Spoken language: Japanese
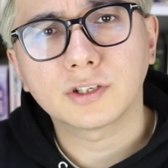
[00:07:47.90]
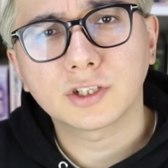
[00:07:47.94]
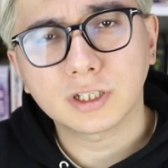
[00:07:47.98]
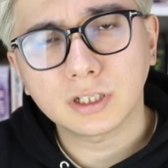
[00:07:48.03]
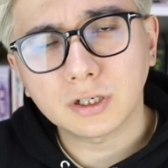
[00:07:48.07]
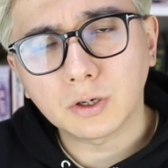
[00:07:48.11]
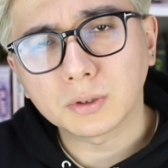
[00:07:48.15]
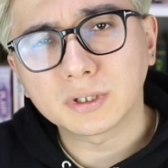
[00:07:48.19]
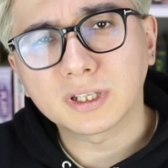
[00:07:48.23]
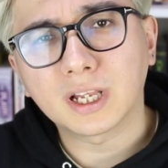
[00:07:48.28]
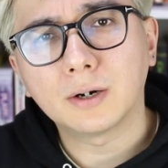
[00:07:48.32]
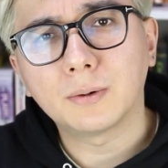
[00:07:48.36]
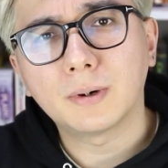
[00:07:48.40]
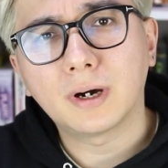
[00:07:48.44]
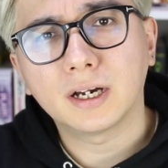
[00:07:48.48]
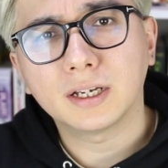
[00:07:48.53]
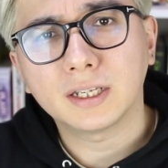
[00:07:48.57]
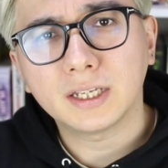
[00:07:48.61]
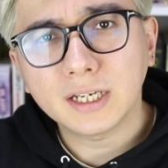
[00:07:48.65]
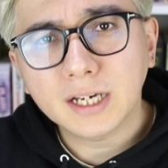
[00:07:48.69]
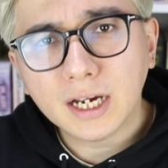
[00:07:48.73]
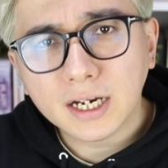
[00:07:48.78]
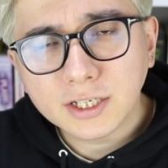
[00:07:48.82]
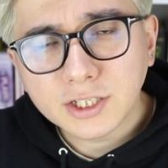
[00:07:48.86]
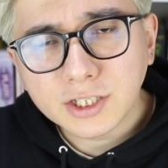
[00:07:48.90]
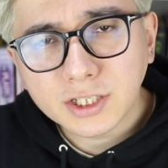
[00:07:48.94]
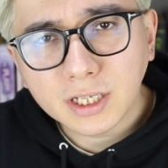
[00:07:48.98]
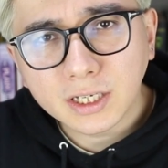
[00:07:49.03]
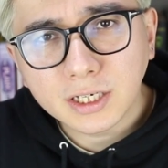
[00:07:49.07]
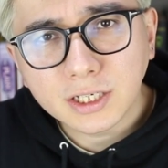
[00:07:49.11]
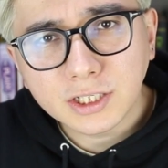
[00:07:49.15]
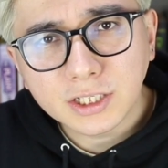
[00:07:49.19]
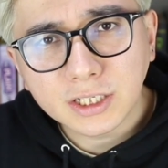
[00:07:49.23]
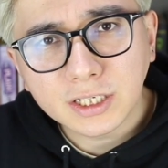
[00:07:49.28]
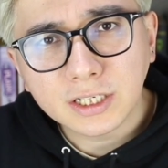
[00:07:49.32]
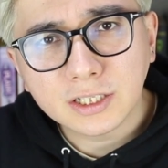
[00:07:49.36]
白田は東
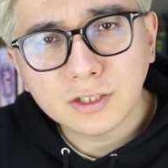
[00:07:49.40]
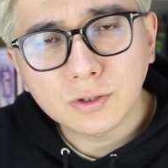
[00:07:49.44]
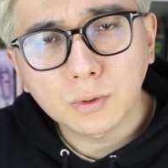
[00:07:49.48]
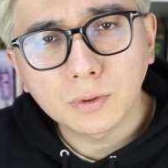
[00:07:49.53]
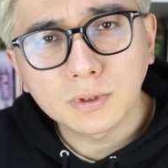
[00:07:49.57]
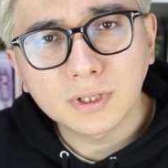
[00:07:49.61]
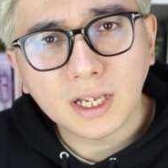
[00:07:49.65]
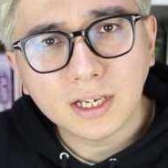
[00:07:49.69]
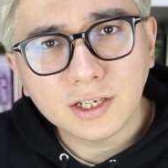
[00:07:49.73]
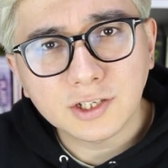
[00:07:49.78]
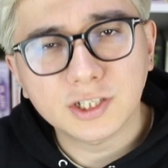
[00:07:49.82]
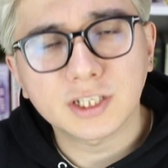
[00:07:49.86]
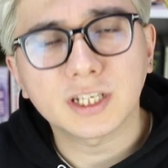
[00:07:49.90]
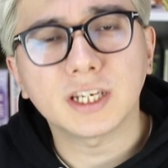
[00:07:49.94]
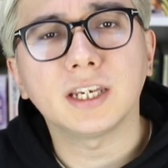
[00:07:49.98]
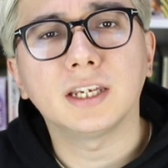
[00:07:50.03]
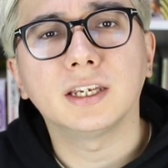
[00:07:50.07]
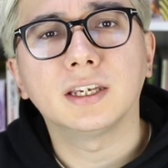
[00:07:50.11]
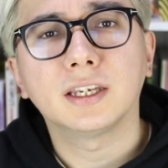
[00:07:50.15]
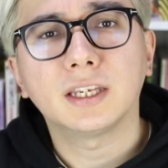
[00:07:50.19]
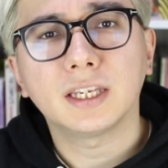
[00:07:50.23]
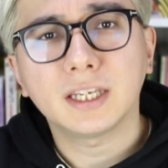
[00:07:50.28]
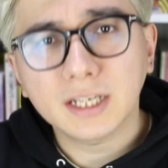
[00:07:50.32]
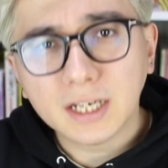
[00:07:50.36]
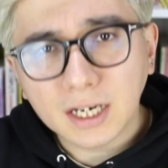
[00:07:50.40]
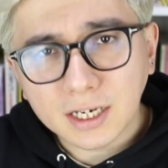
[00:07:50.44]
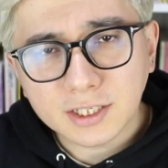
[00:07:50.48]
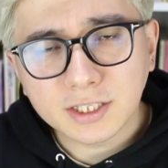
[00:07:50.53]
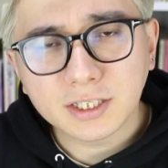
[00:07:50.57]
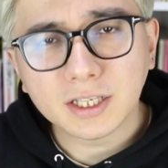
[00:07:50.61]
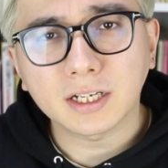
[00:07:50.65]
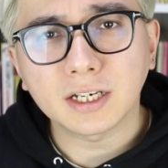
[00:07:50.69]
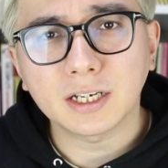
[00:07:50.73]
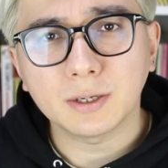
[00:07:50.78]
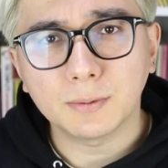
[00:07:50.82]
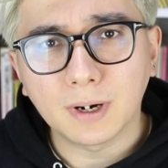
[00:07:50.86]
谷氏に相談し、東谷